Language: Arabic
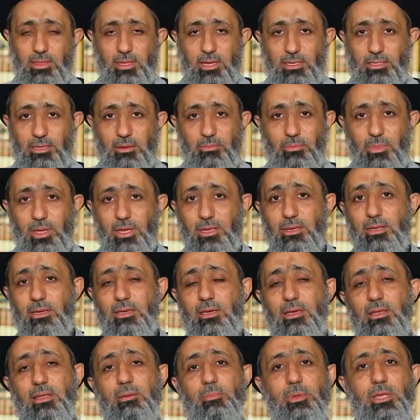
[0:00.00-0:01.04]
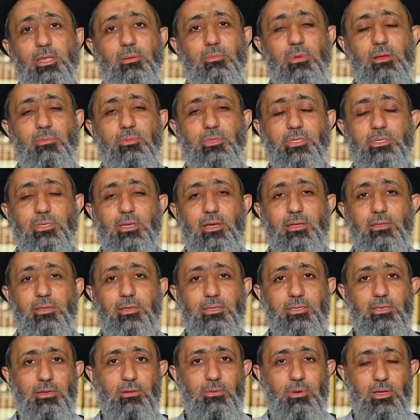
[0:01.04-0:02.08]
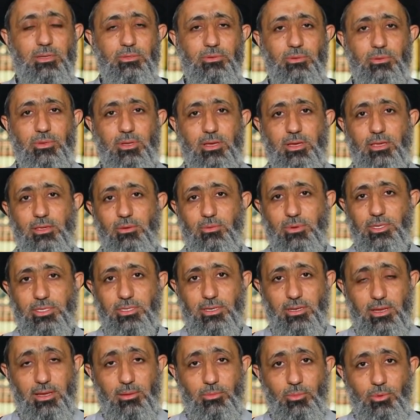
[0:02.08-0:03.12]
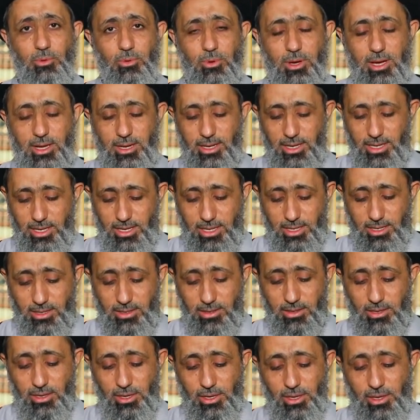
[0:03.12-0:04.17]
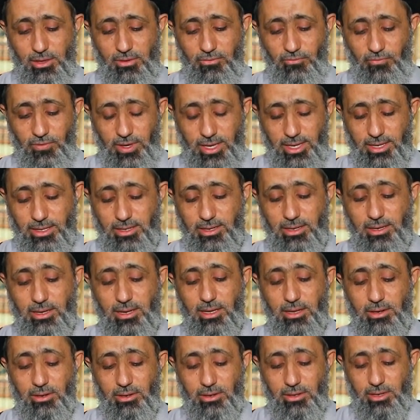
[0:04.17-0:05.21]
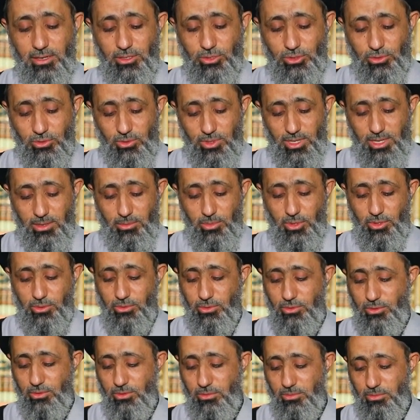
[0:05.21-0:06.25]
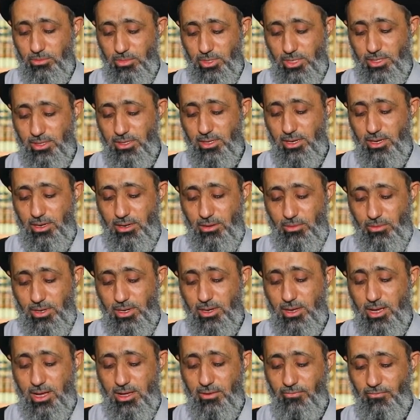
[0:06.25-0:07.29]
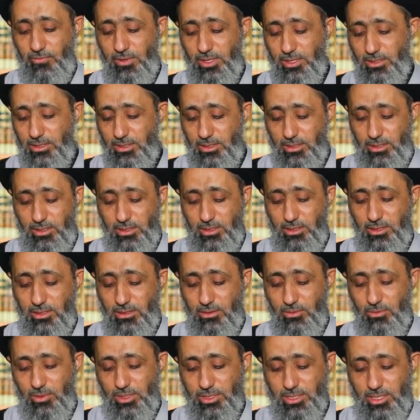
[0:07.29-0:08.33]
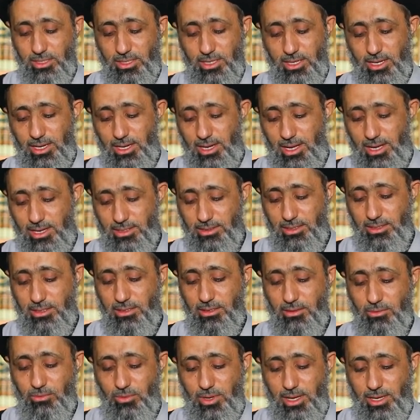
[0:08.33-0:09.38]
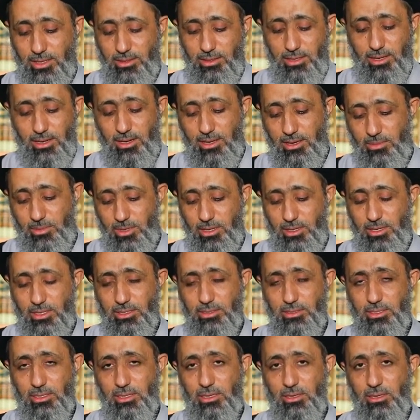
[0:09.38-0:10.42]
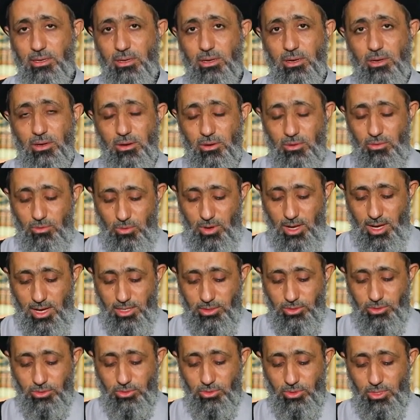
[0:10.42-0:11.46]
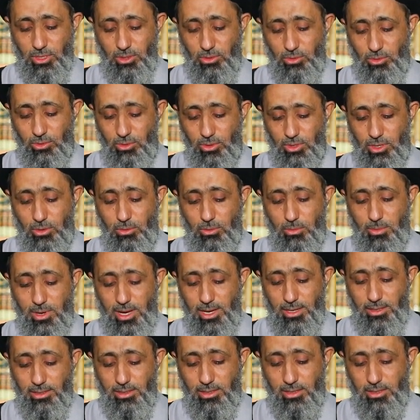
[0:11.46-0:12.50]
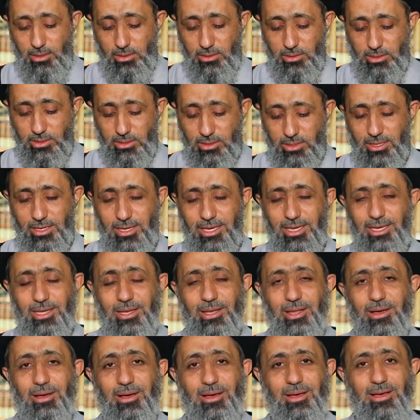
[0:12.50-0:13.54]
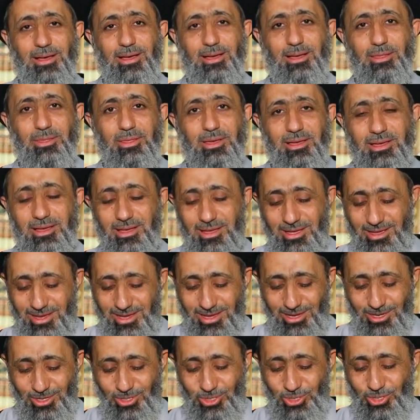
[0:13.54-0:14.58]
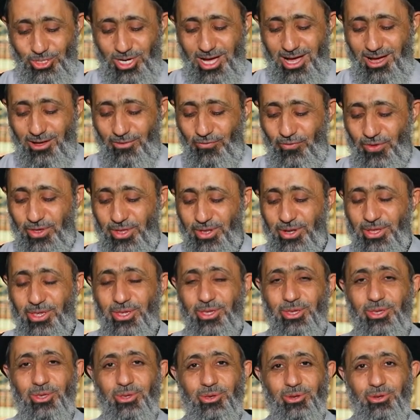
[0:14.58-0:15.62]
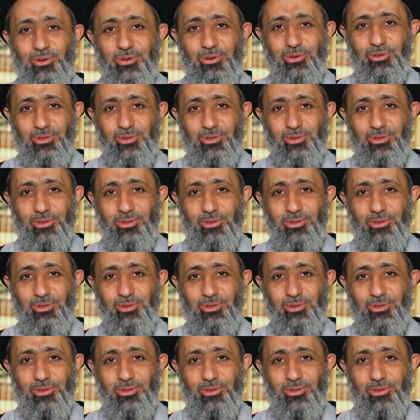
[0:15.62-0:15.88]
إذا طبقنا كلام الإمام الصادق صلوات الله وسلامه عليه فإن الرجل منكم إذا ورع في دينه وصدق الحديث وأدى الأمانة وحسن خلقه مع الناس قيل هذا جعفري